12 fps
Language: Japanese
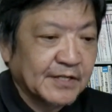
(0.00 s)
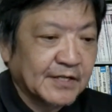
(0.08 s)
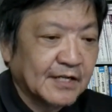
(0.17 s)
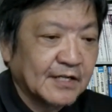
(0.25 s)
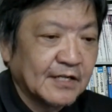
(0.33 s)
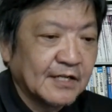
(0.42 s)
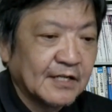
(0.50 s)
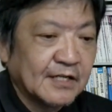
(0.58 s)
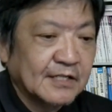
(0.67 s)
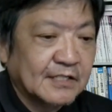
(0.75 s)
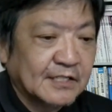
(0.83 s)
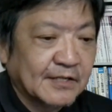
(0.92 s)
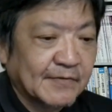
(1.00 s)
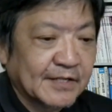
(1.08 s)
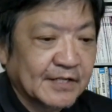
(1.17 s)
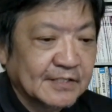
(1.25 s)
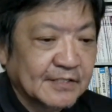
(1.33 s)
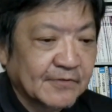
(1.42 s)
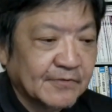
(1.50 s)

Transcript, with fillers: たが、叶わなかった。